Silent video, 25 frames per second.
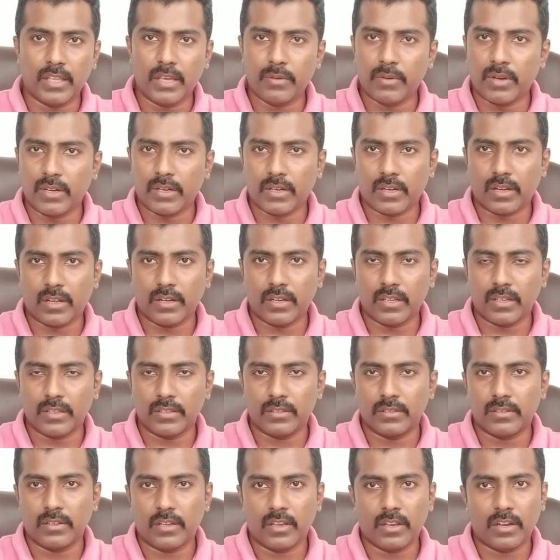தேவாங்கரான
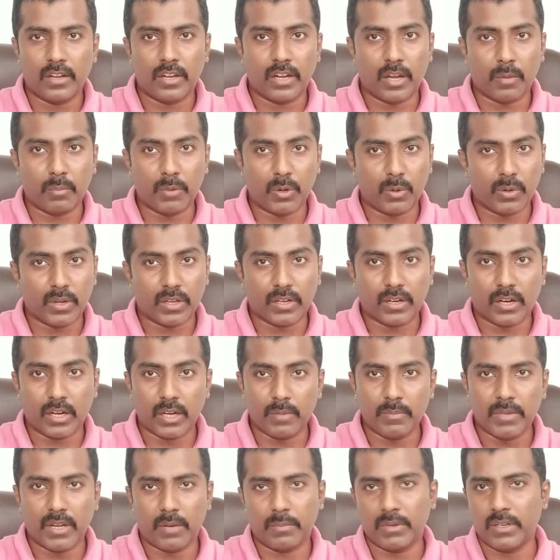நம்மளோட
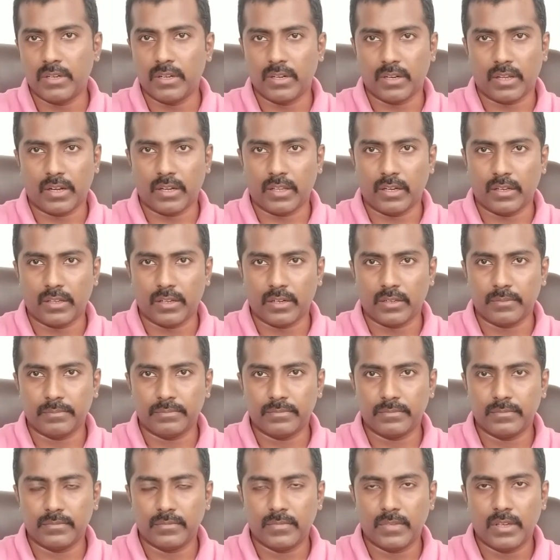கடமை அப்படின்னு நான் நினைக்கிறேன்
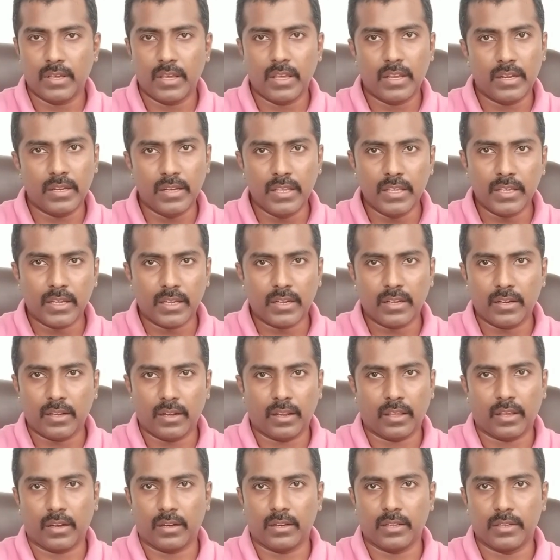நீங்க என்ன
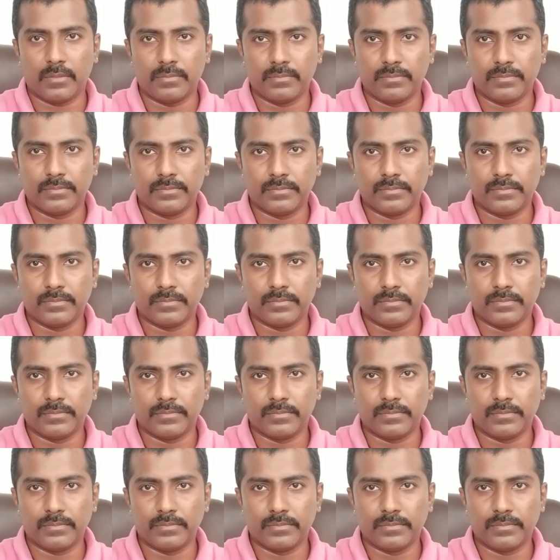நினைக்கிறீங்க